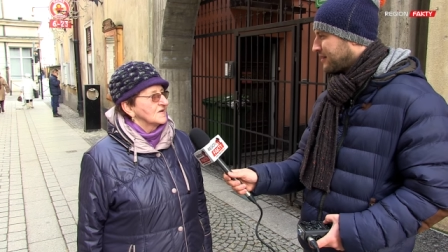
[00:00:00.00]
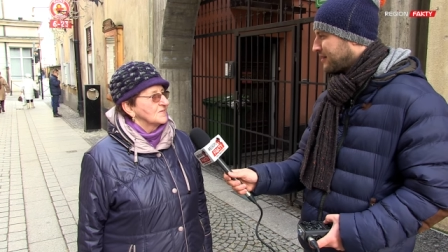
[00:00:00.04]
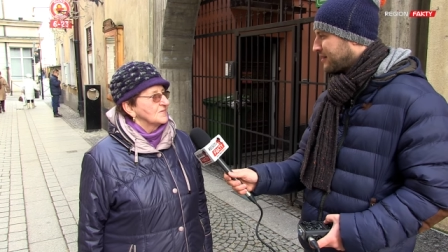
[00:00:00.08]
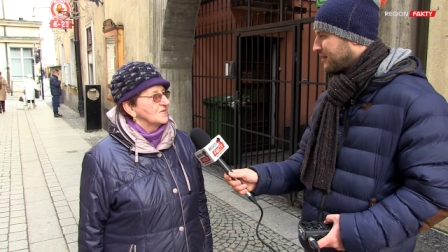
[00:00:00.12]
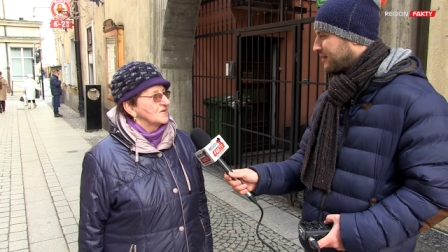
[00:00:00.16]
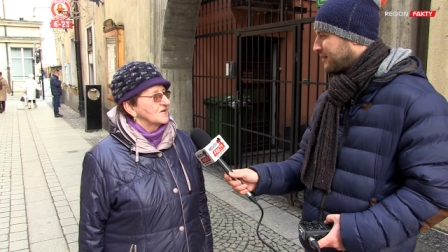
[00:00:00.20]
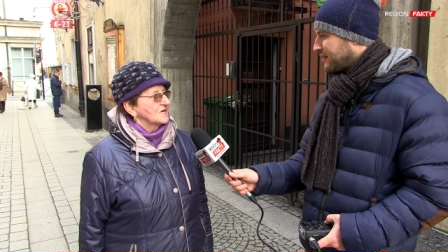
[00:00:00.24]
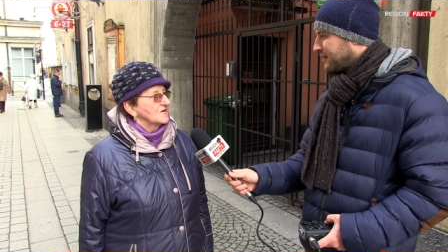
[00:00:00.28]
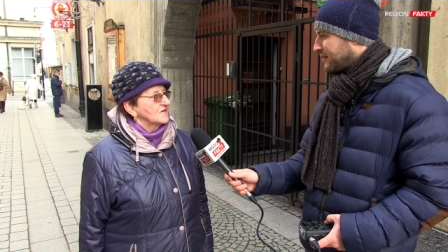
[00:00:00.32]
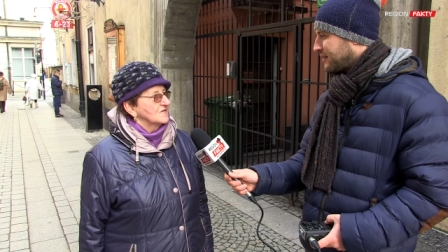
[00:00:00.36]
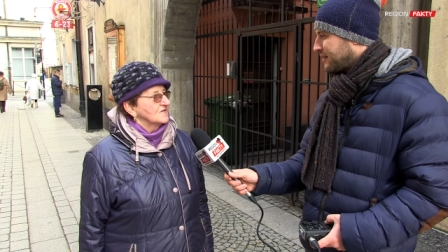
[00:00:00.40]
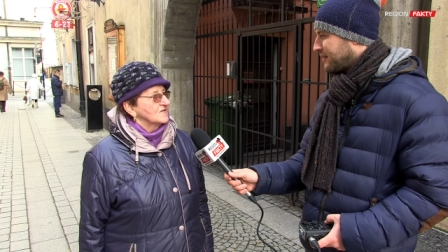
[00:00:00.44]
na
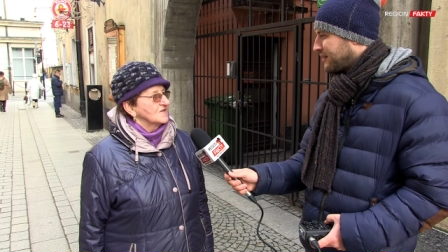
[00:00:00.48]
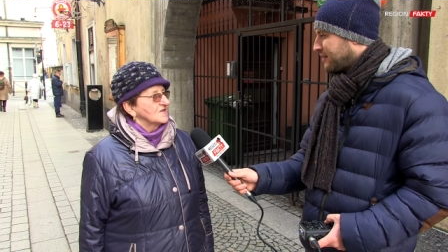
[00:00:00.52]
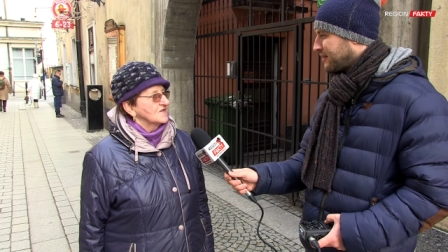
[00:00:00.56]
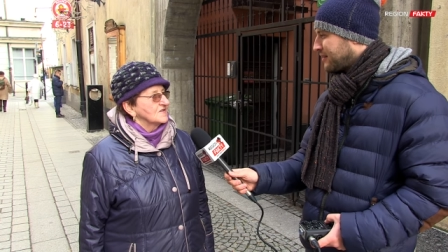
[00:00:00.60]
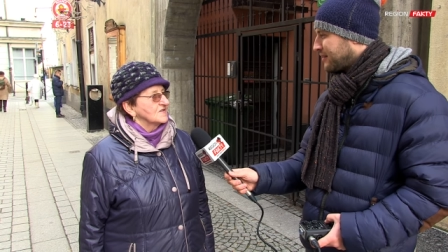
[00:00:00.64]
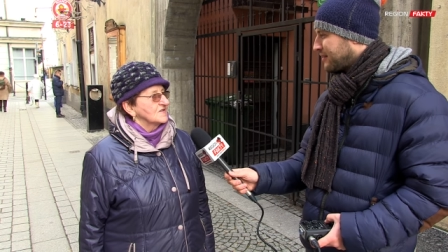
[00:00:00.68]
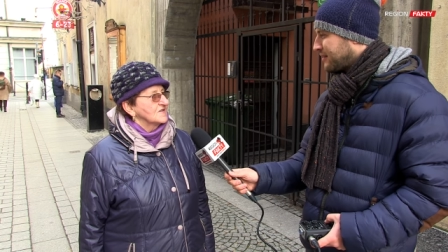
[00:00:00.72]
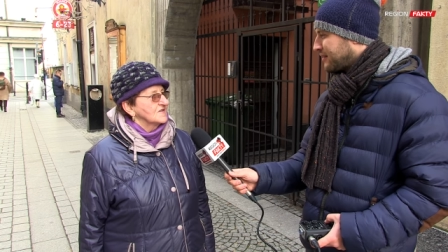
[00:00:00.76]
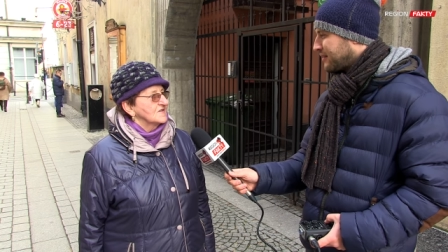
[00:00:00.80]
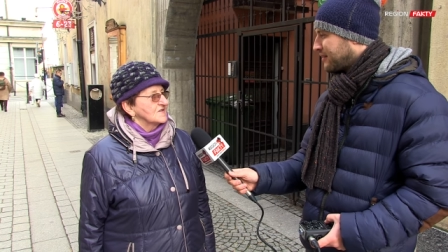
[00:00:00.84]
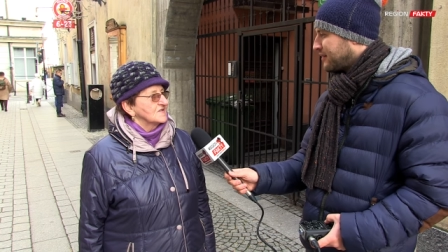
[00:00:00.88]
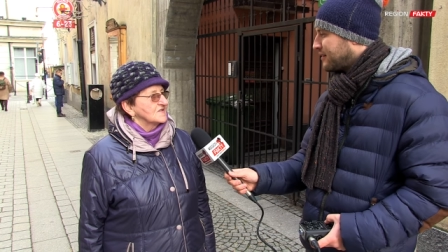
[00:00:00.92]

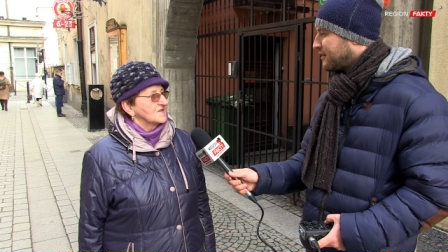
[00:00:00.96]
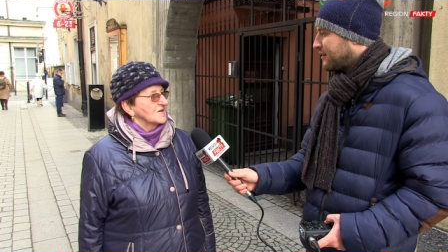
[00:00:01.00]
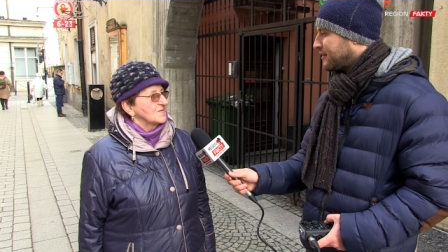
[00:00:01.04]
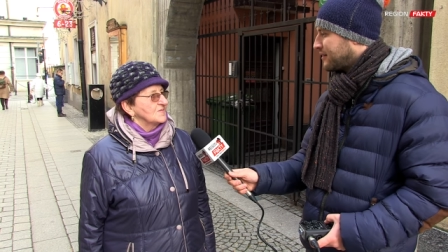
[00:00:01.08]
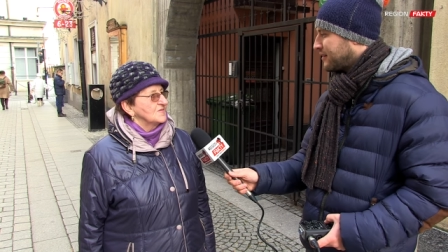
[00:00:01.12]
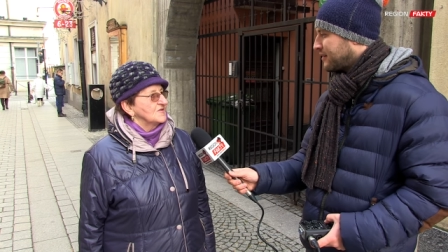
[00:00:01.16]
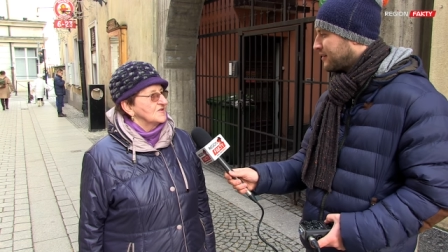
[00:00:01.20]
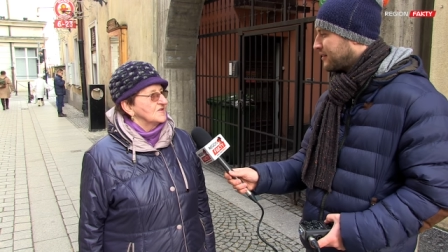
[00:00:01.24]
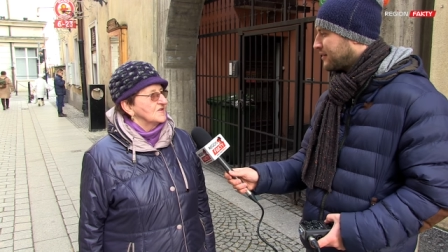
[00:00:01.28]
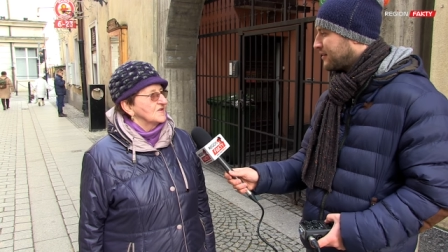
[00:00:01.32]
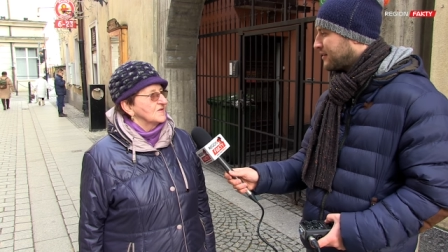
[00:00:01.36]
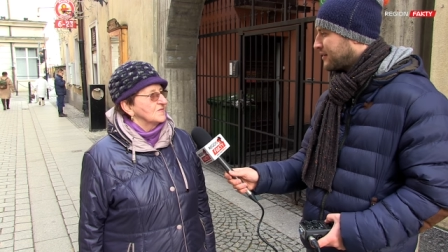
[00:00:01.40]
peronie. Tyle
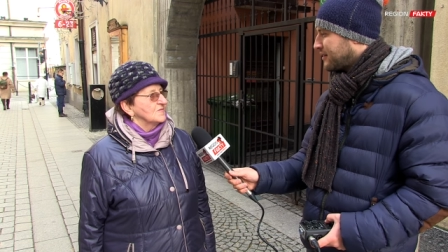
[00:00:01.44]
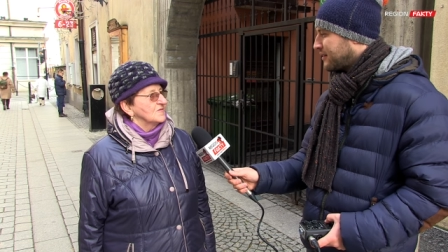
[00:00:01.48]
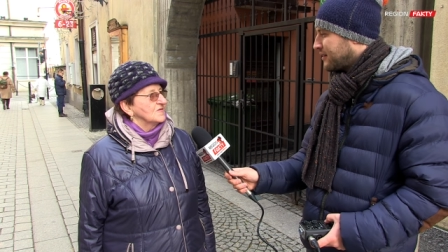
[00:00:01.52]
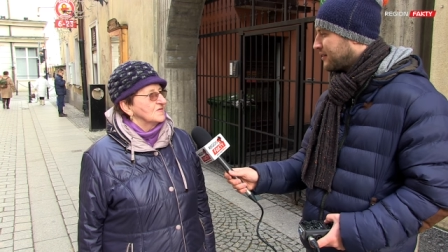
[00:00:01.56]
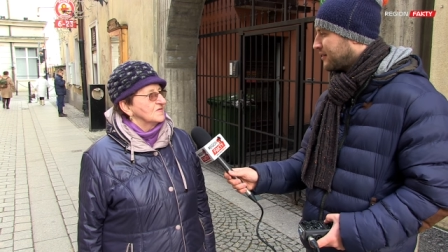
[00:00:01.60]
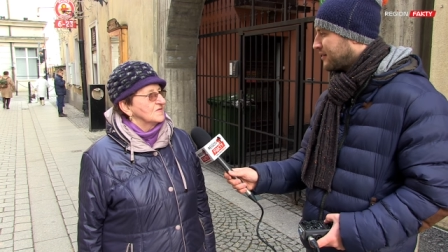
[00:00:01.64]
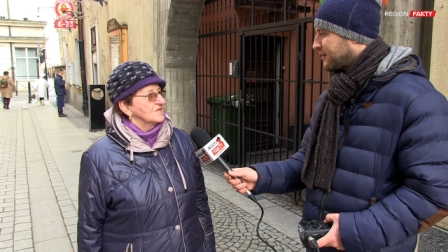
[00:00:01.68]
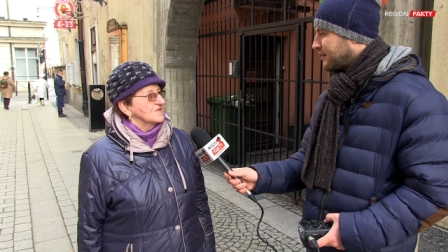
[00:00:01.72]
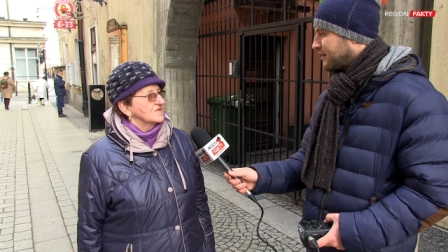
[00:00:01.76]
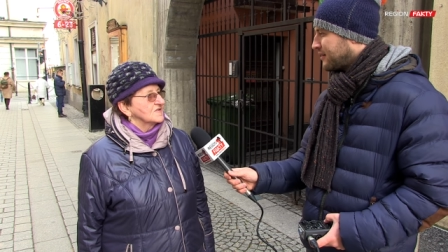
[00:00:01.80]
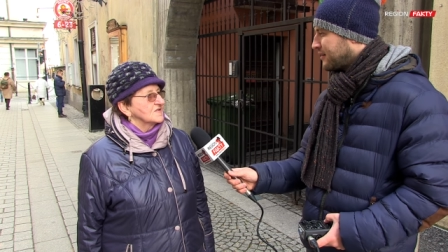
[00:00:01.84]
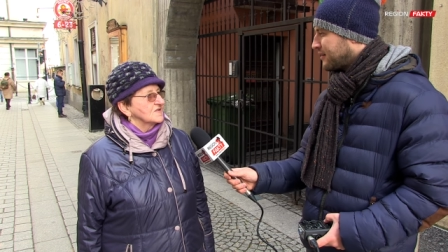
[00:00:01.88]
zabitych
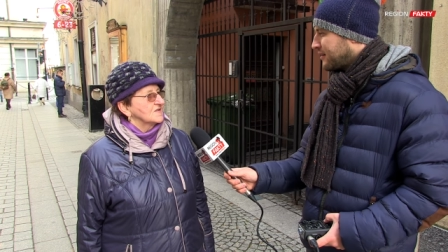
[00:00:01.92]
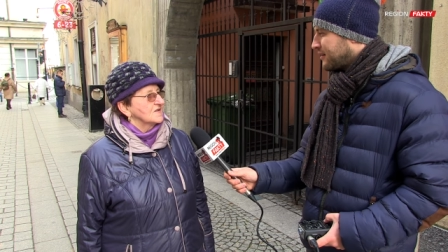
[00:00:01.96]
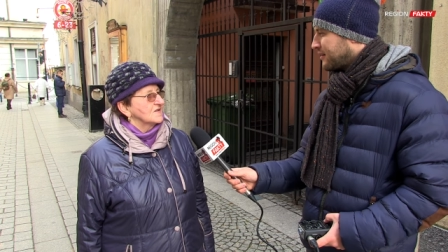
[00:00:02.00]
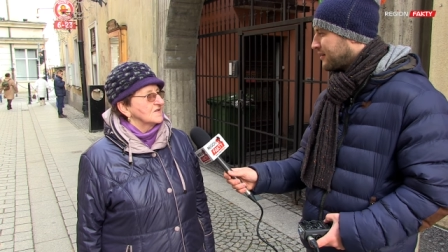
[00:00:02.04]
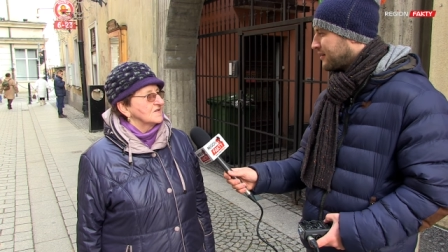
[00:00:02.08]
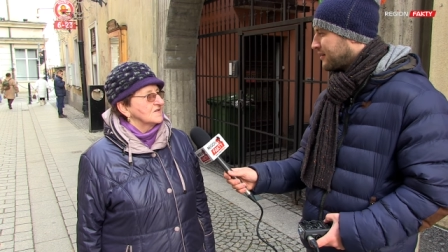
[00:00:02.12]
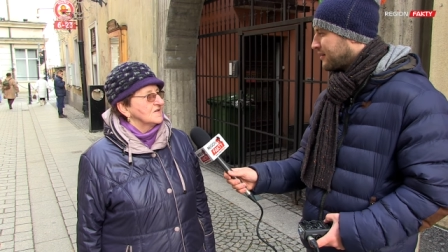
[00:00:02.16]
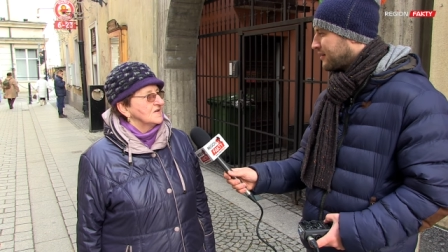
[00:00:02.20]
było, że